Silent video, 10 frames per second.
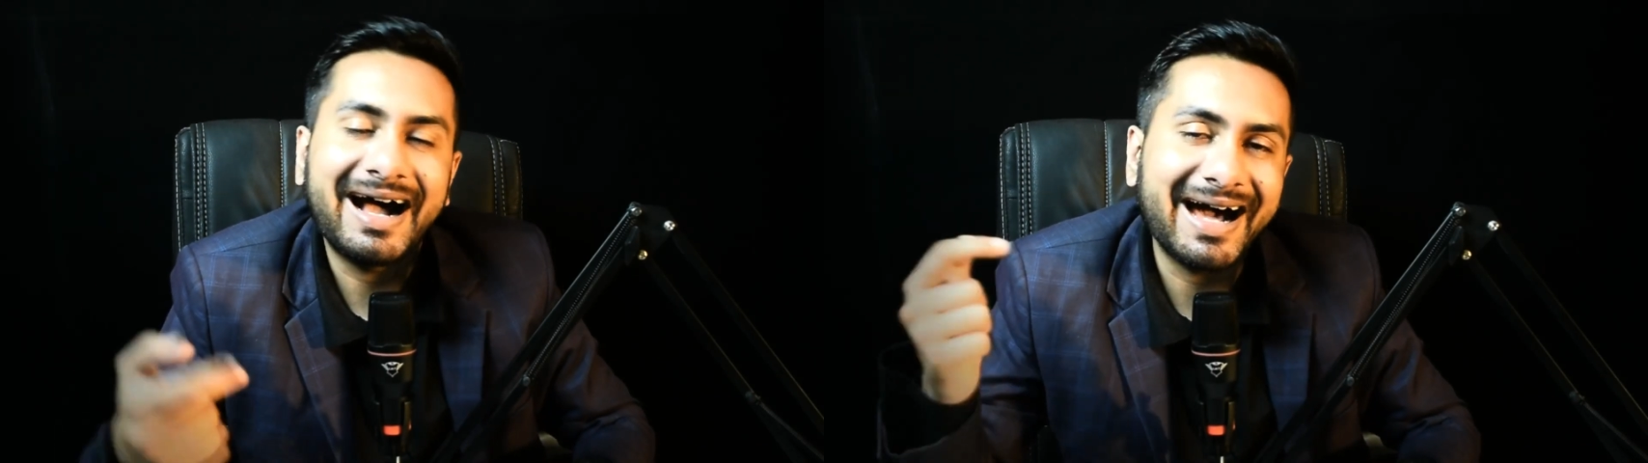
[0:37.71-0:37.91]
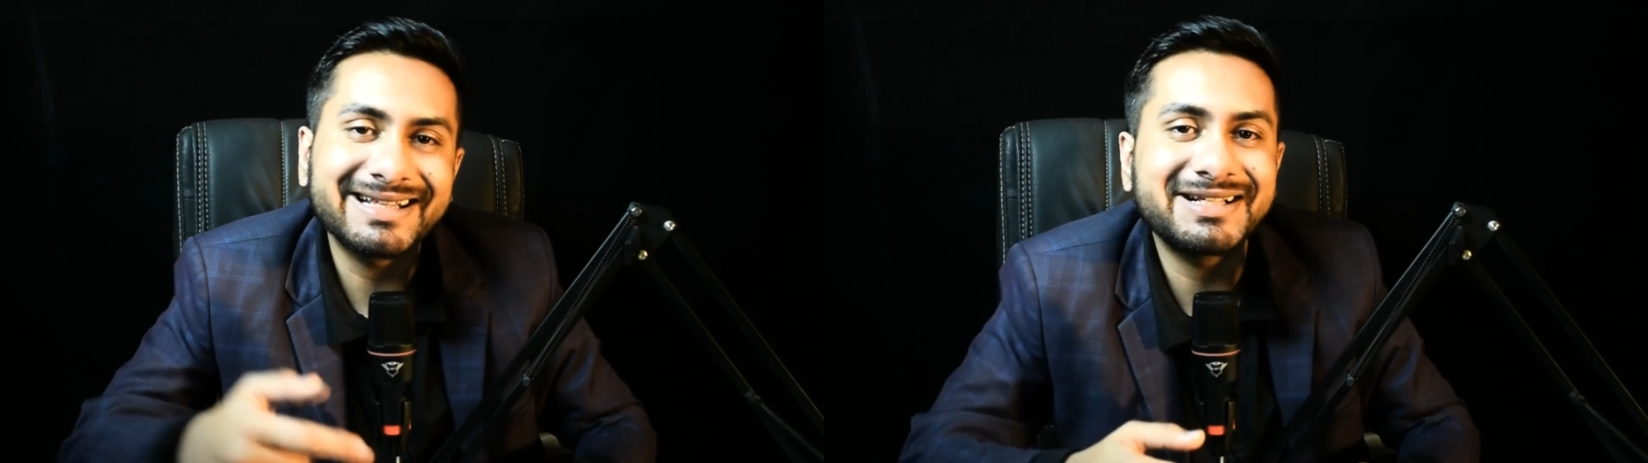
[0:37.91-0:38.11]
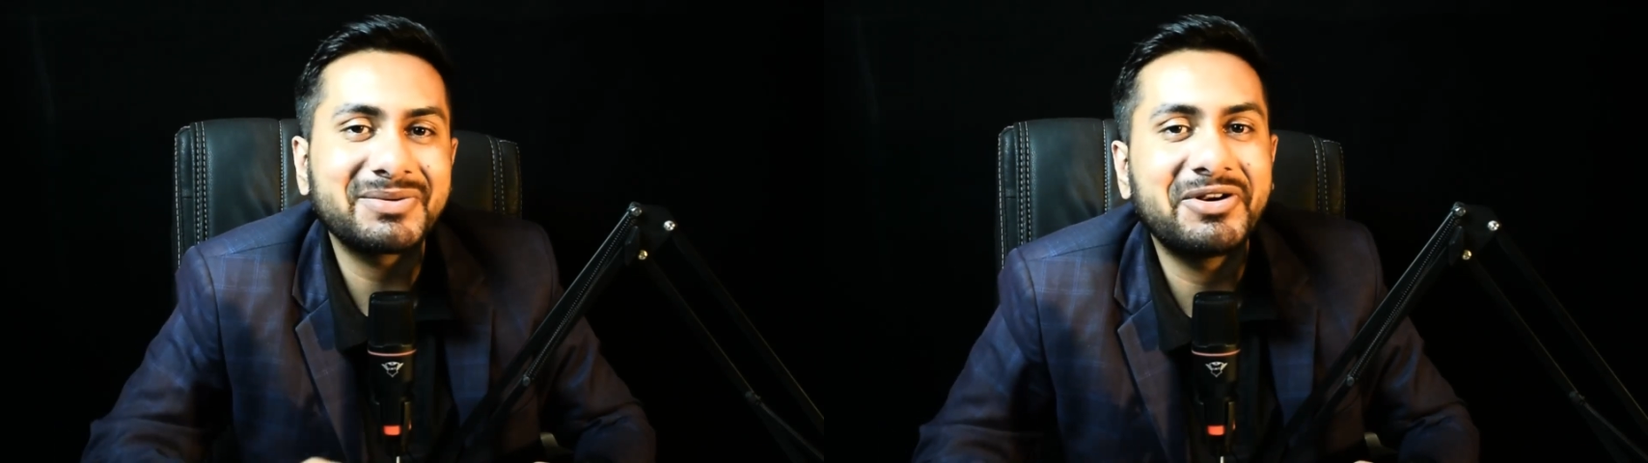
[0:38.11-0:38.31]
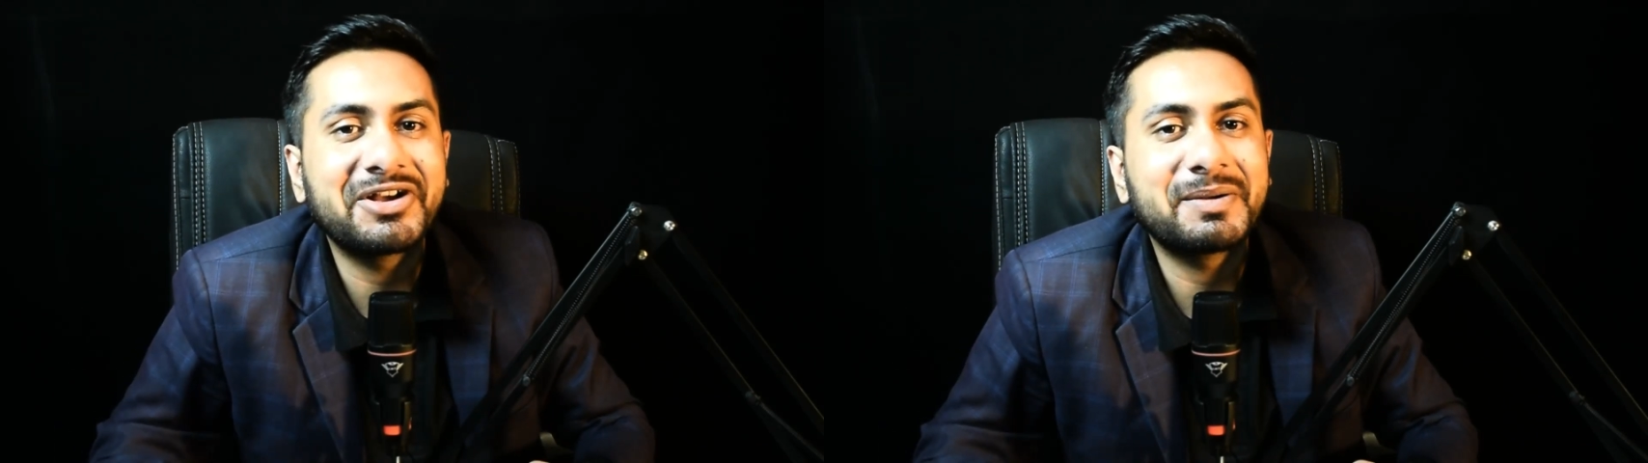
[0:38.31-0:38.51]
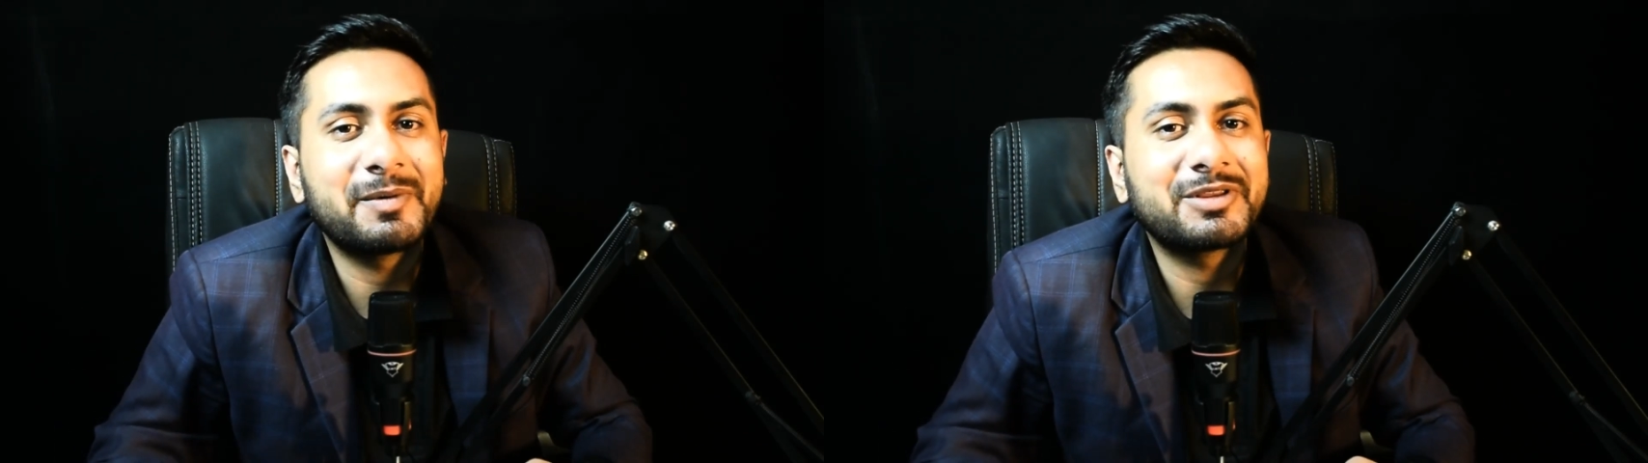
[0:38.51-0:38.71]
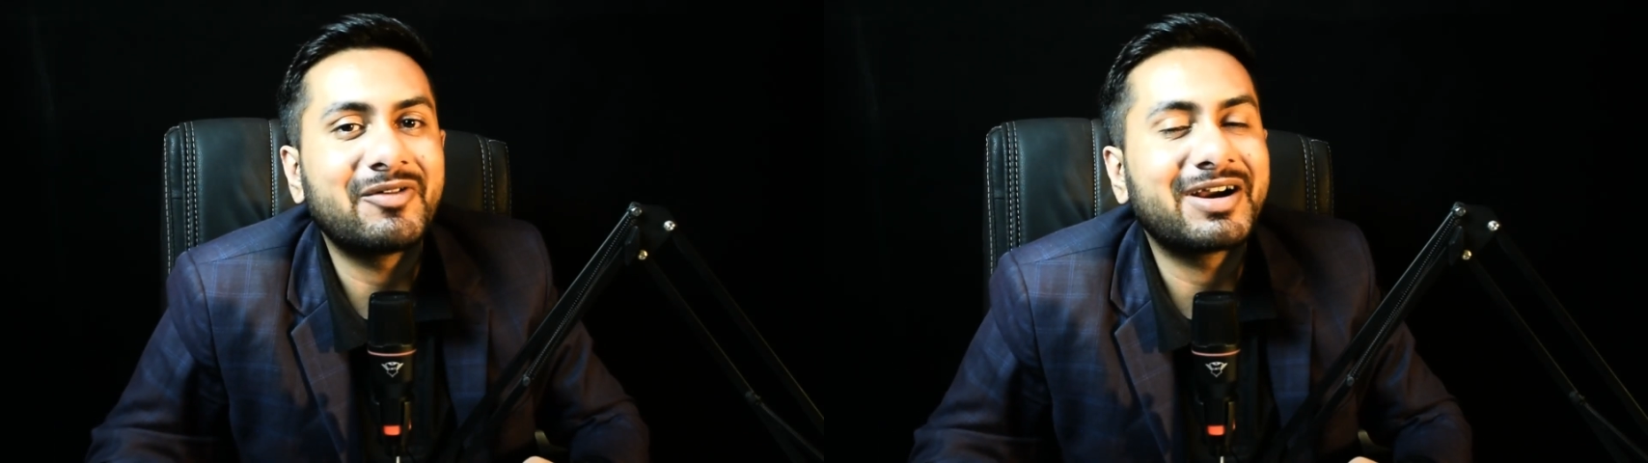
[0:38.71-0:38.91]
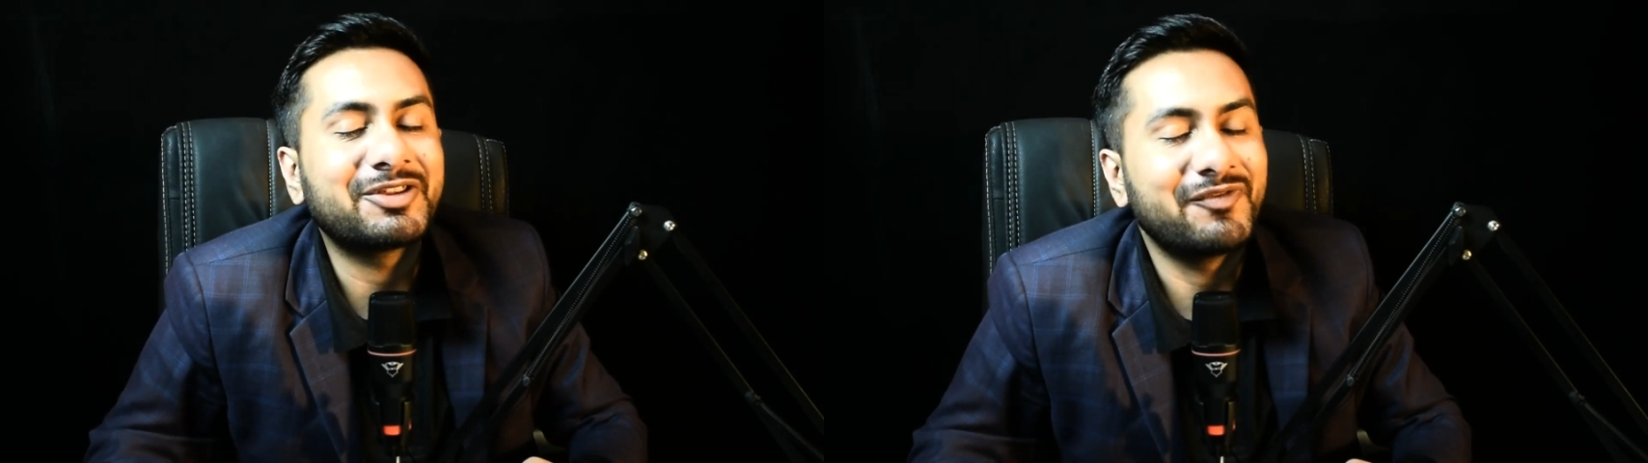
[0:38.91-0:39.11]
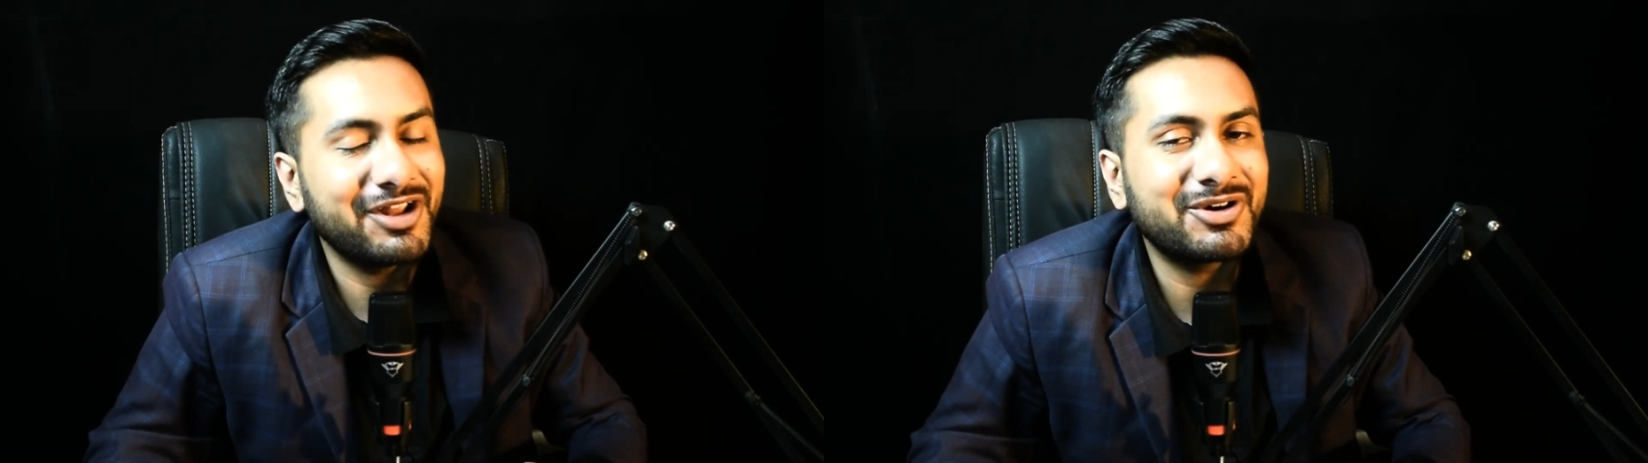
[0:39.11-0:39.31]
आज इस वीडियो के अंदर मैं बताऊंगा
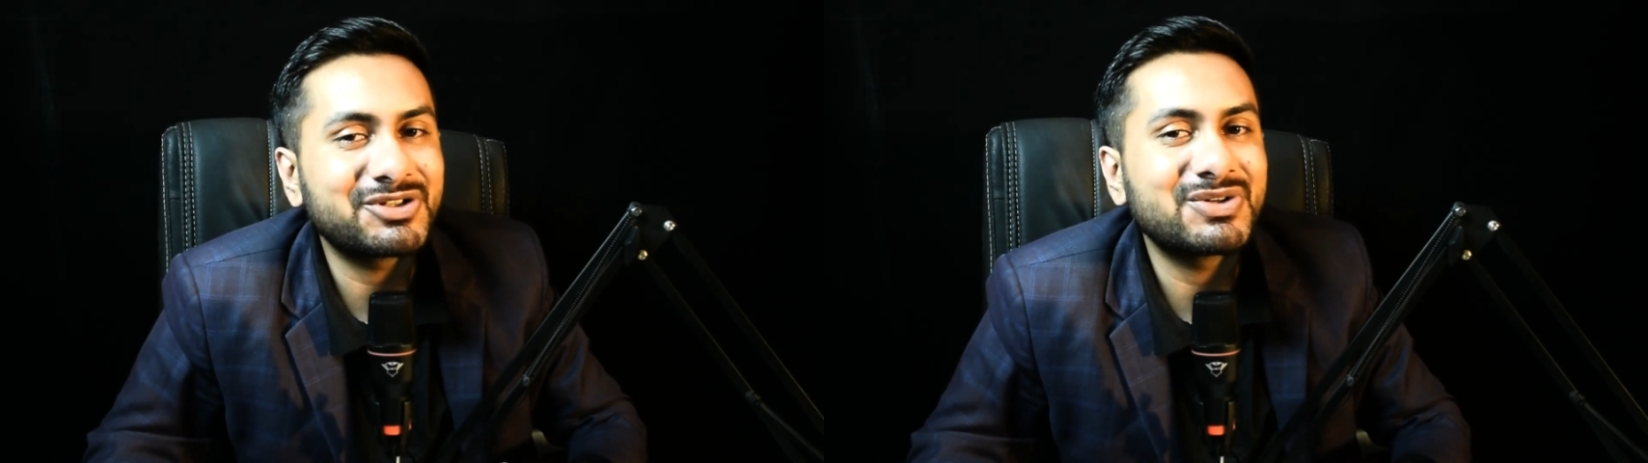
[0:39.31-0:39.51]
तो वीडियो को